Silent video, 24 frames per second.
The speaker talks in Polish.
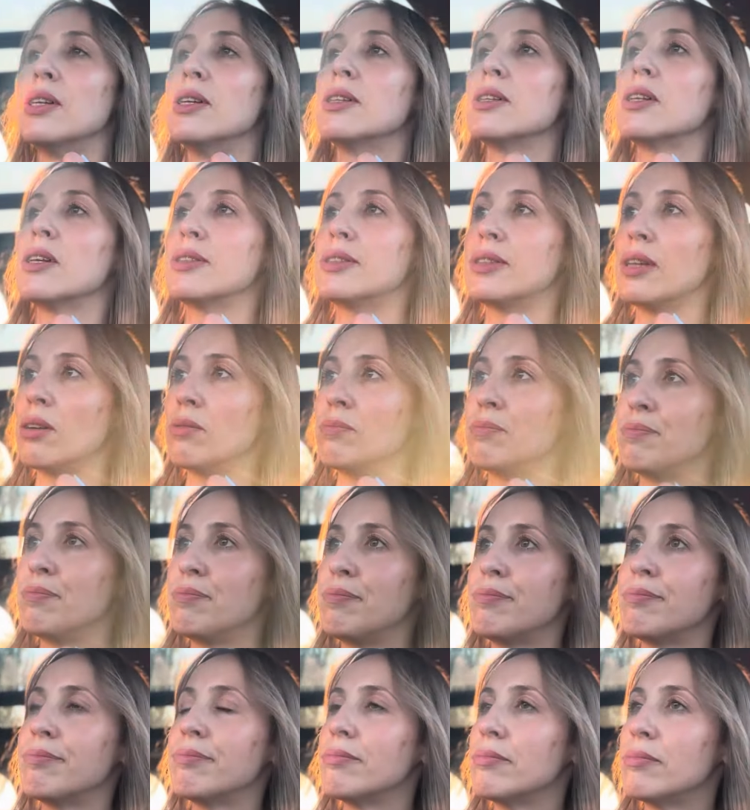To co?
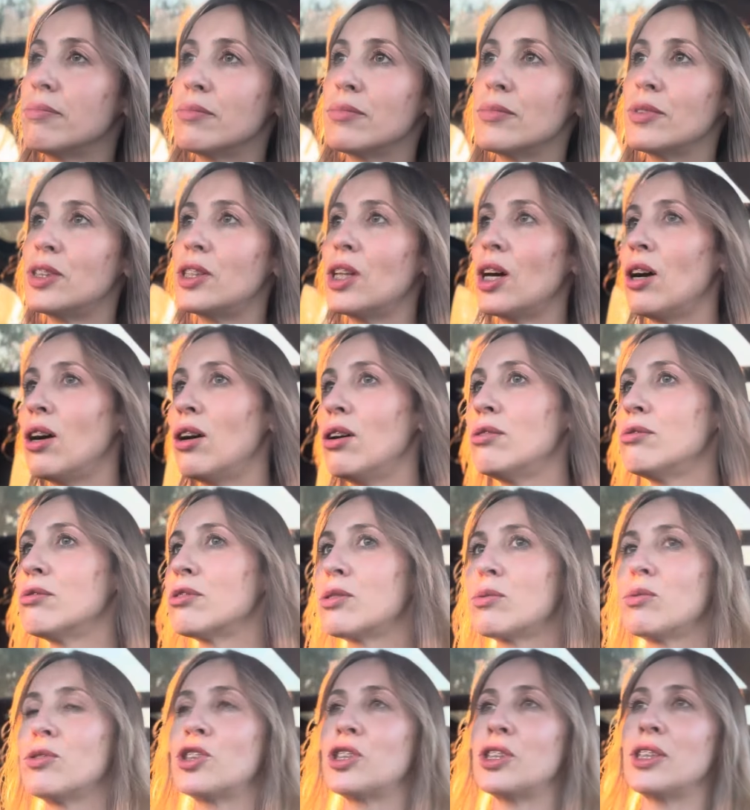Do
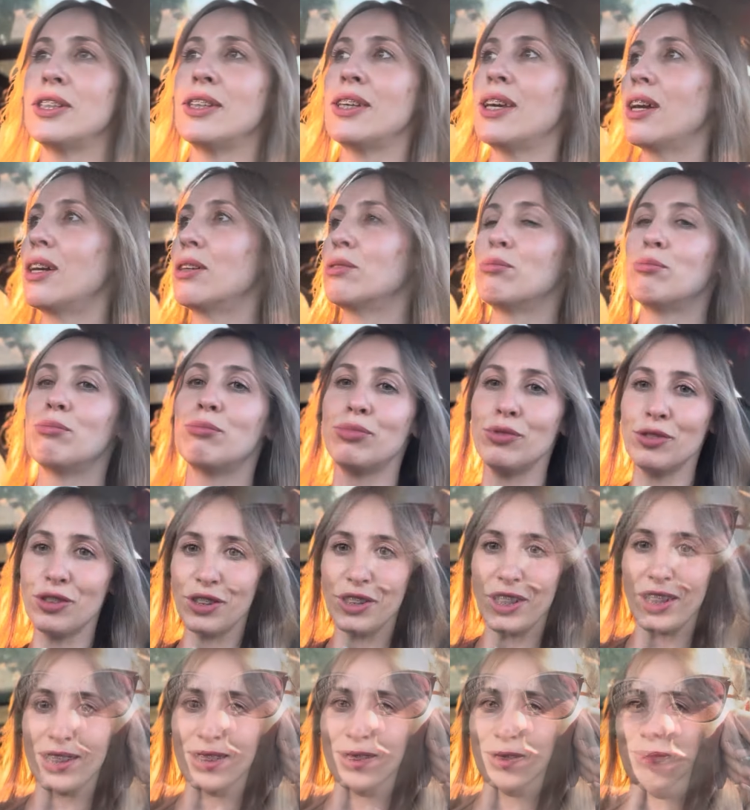usłyszenia
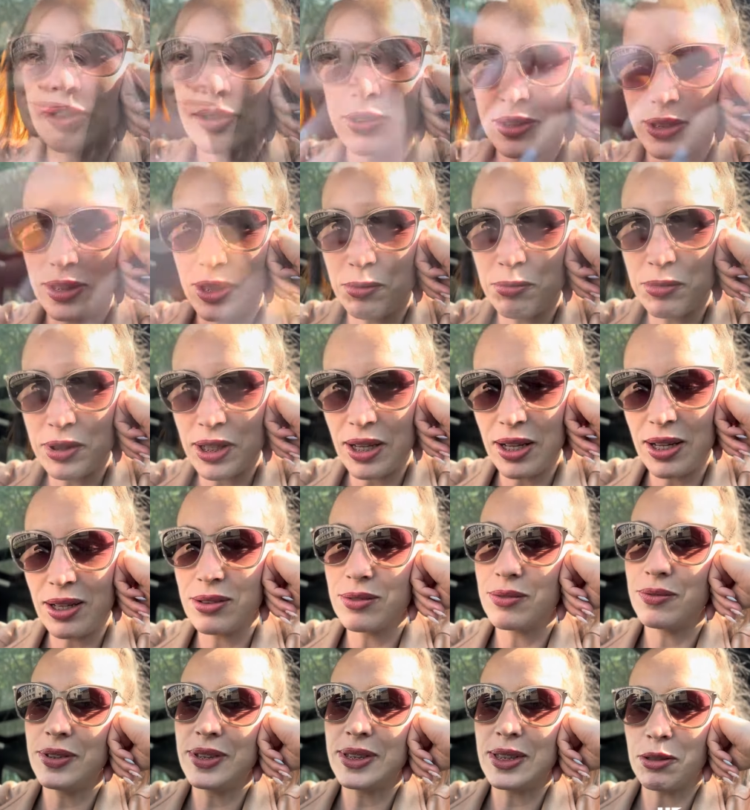później. Ziemka,
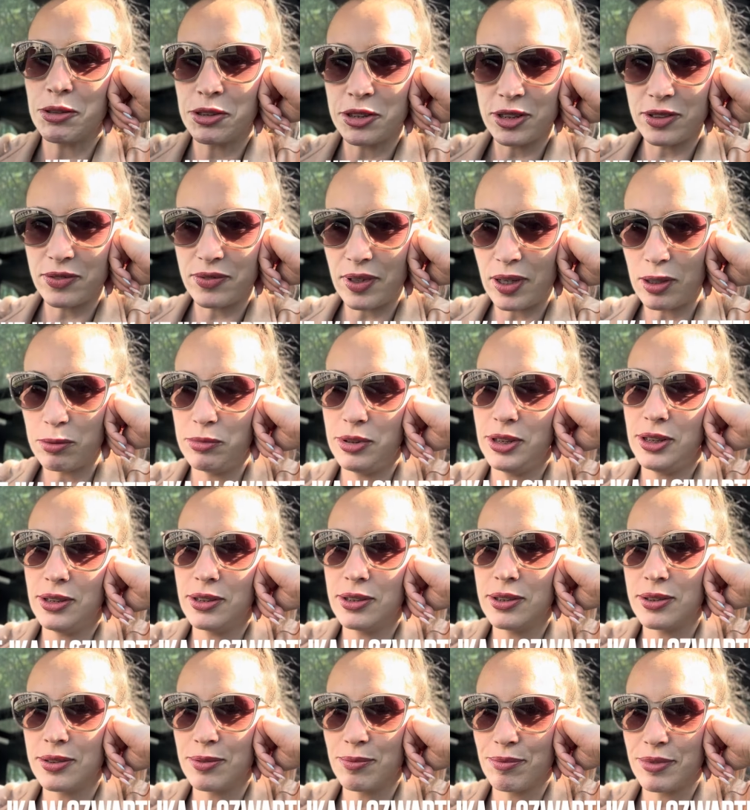witam się z
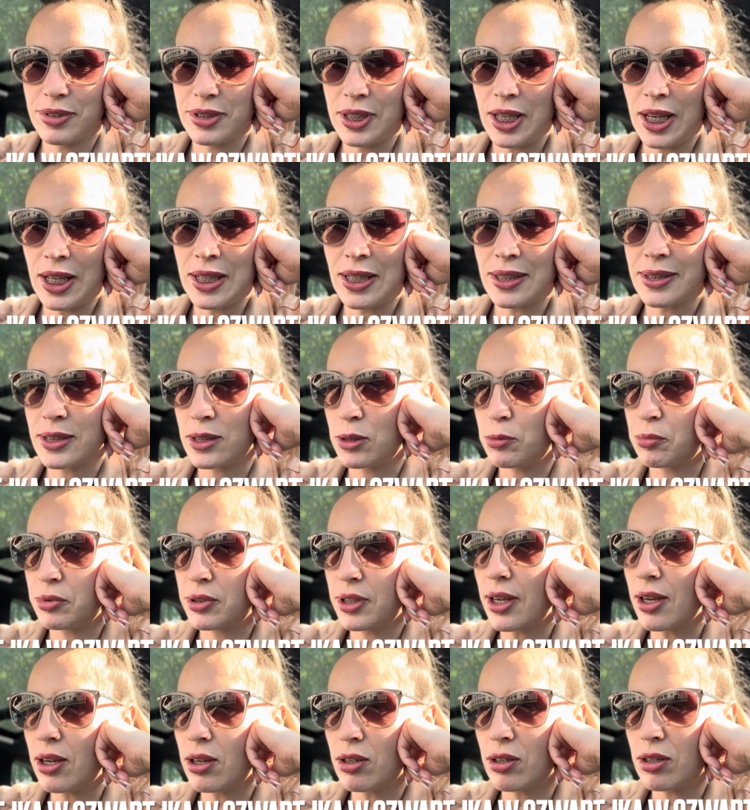Wami dnia
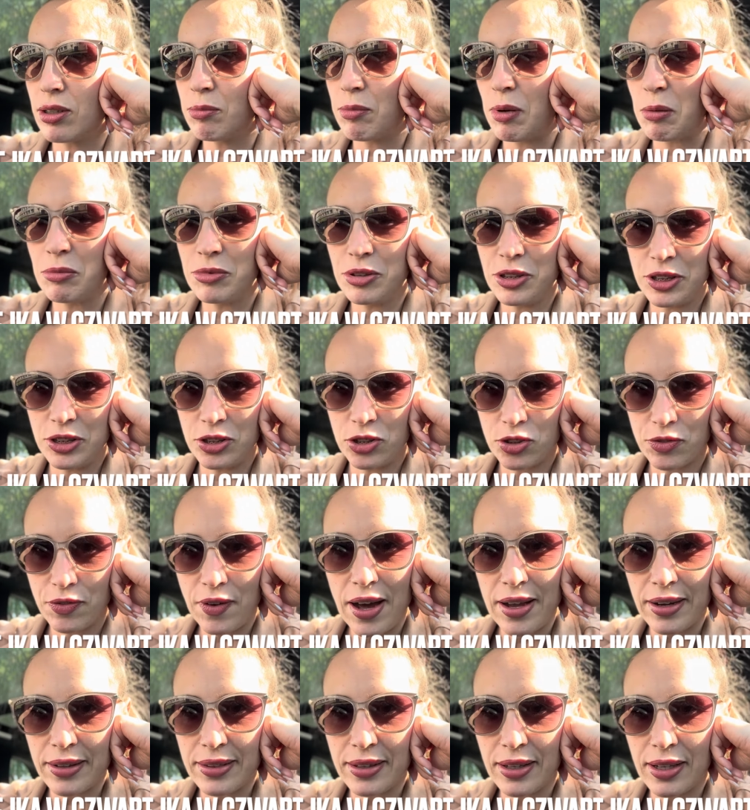następnego. Mamy dzisiaj
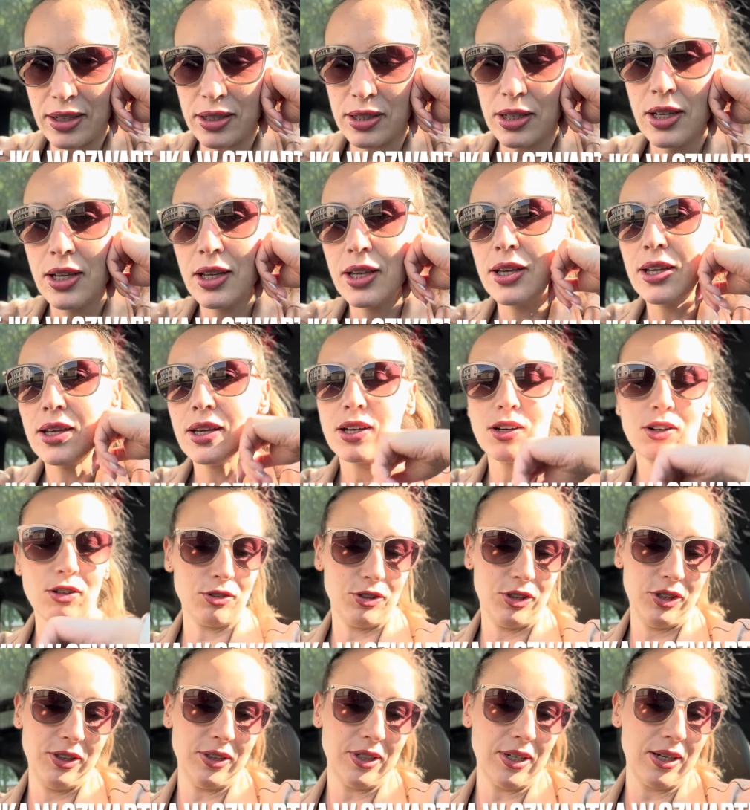czwartek,
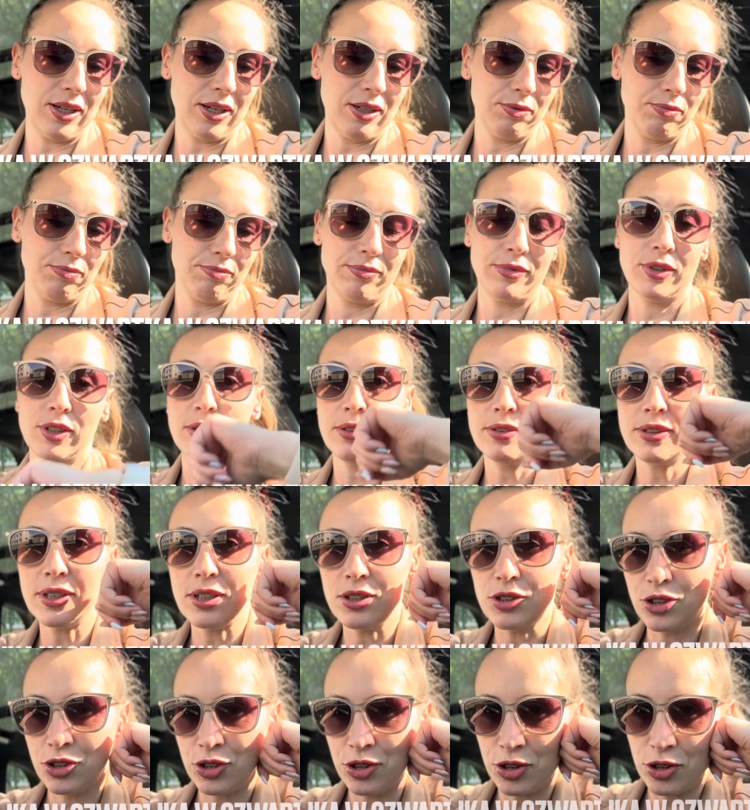godzina no za
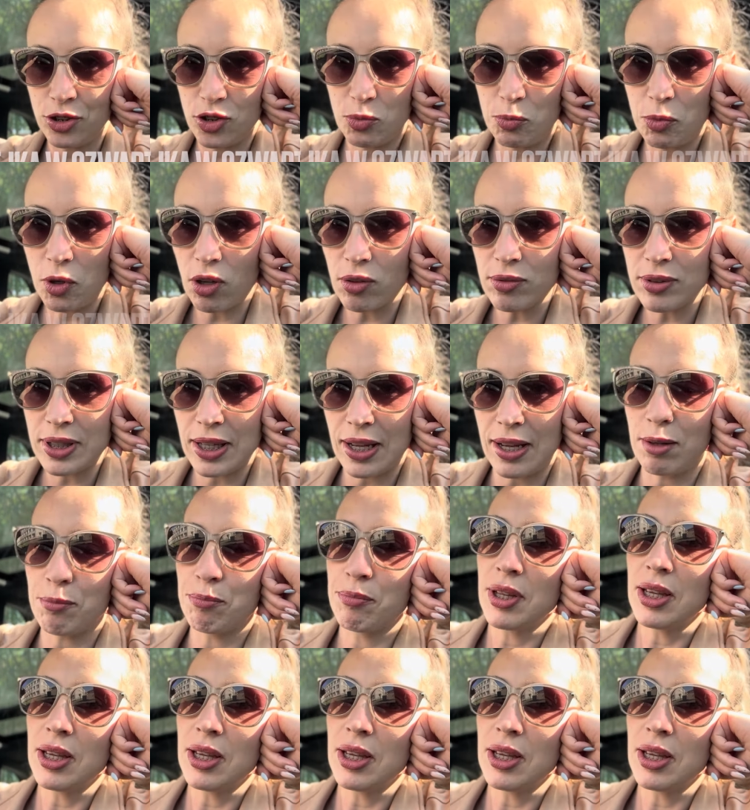10, piąta.